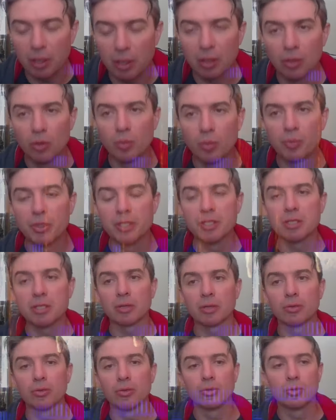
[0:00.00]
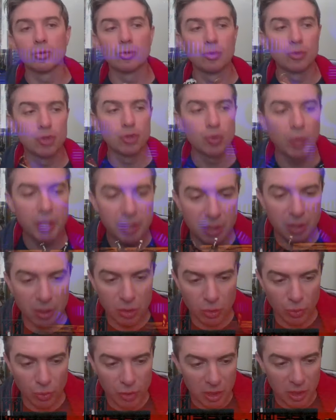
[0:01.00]
le plaisir de, de, jouer à
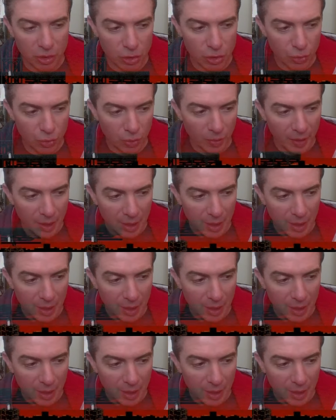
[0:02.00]
ces anciens jeux.